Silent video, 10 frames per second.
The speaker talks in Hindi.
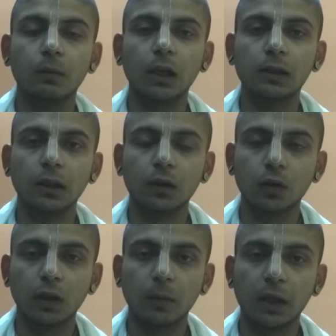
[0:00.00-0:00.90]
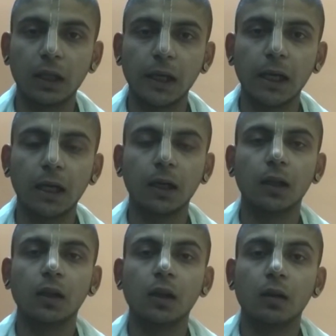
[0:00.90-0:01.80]
बा संतों ने बताया
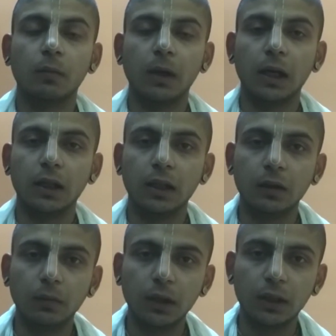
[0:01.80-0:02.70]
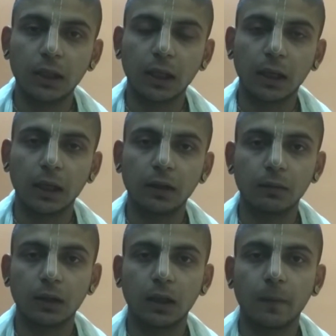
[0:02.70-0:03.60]
बा अध्ययन भी किया गया
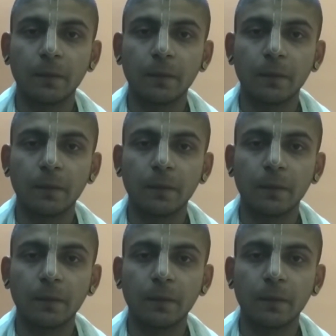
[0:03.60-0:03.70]
इसका